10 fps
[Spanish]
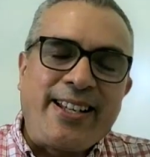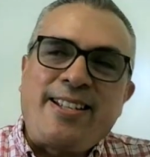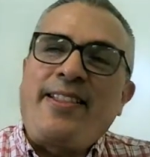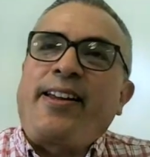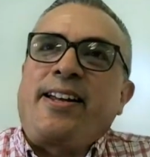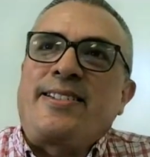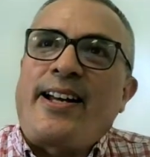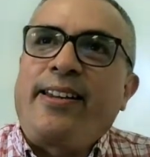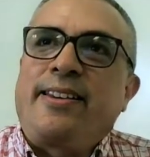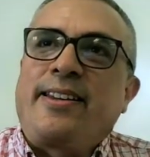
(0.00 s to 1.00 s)
es,
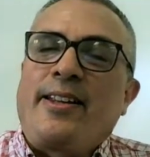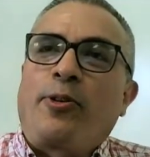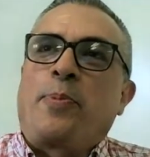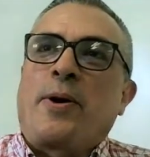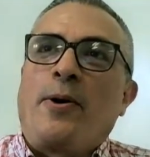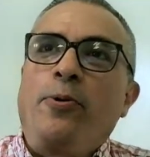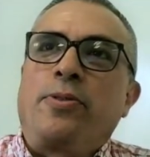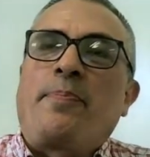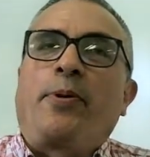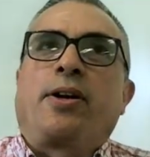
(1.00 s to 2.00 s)
interesante tu
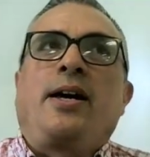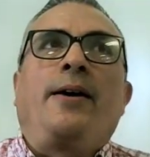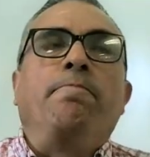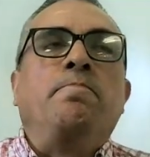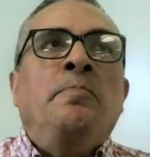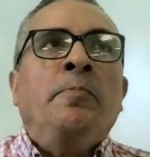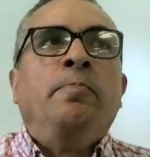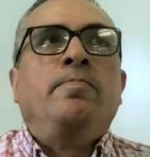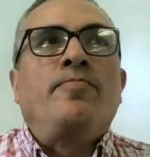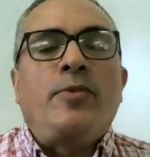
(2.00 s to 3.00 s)
pregunta porque
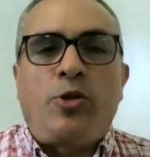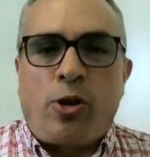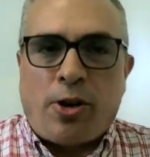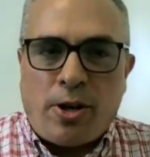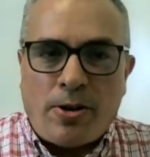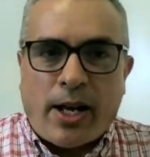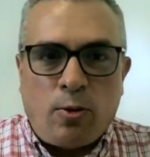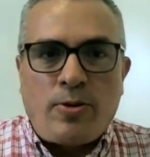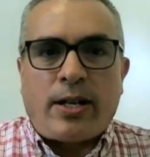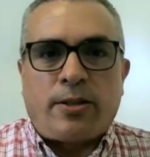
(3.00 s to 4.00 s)
yo creo que
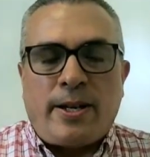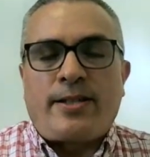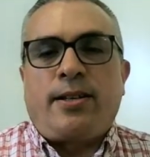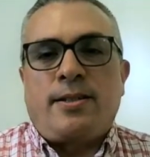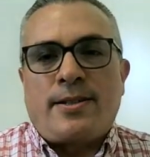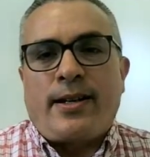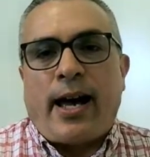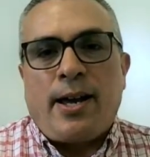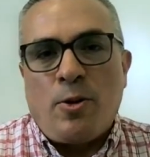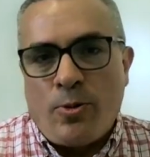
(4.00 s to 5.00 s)
algunas veces
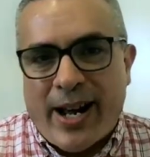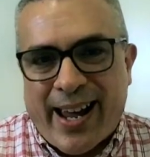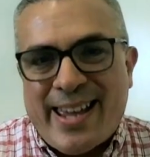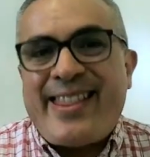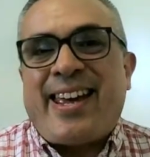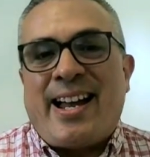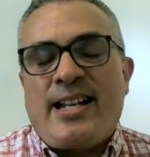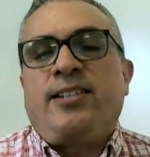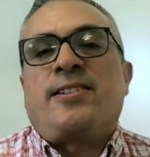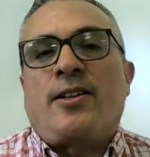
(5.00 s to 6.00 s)
hay una
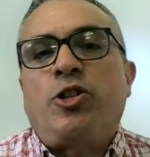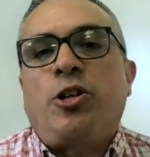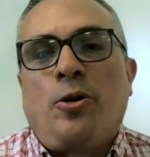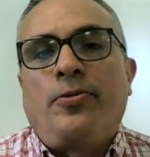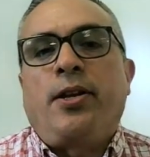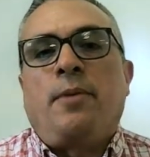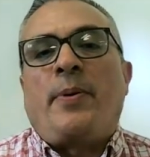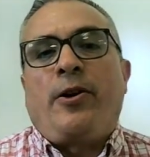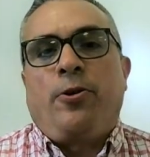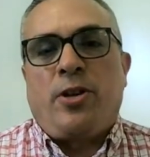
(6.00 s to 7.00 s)
idealización del
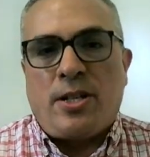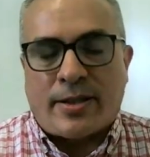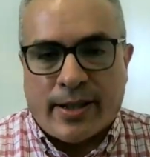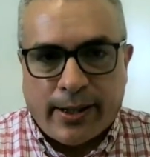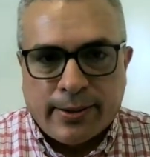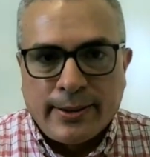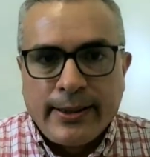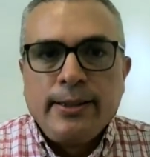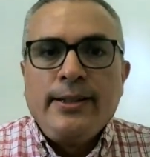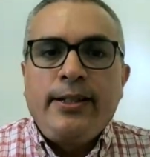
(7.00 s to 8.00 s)
periodista
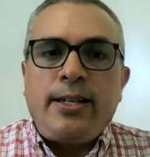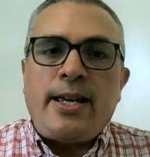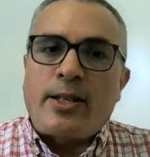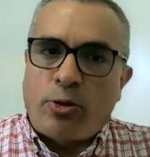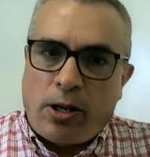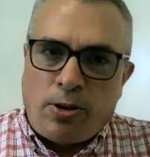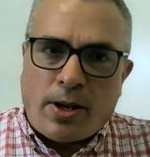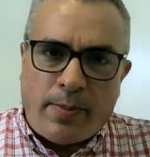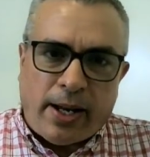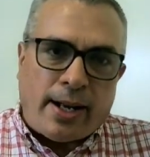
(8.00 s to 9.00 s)
y eso es lo
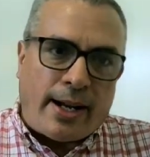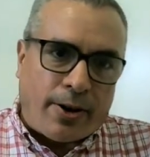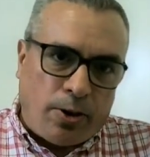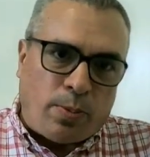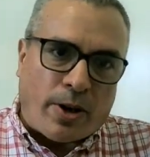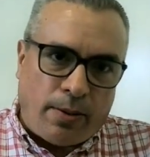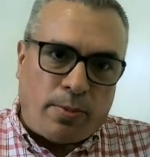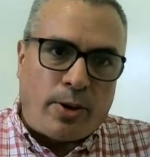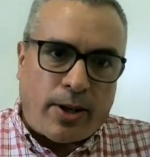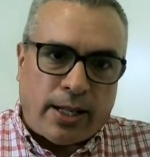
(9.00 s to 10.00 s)
que me encargo, por ejemplo,